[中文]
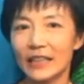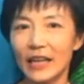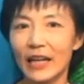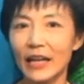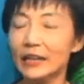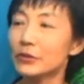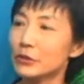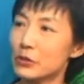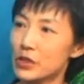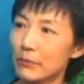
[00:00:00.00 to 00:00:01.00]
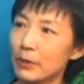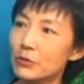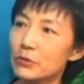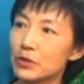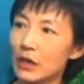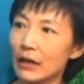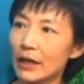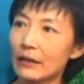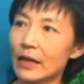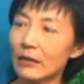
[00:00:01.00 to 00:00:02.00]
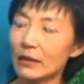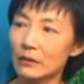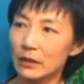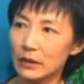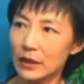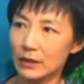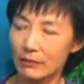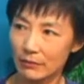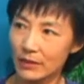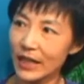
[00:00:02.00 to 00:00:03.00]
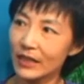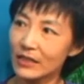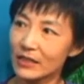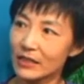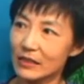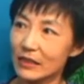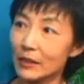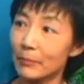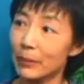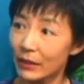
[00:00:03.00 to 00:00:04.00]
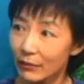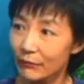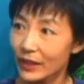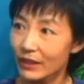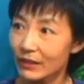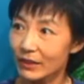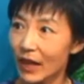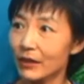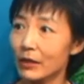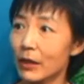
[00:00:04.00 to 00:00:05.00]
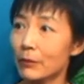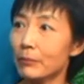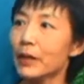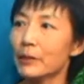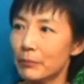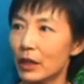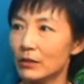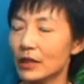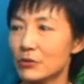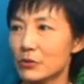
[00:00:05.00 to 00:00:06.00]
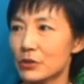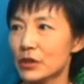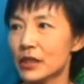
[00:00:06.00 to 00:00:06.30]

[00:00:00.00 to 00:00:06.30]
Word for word: 那还有就是帮助小孩拿到那个 tax 的那个 benefit，他要 pay mortgage。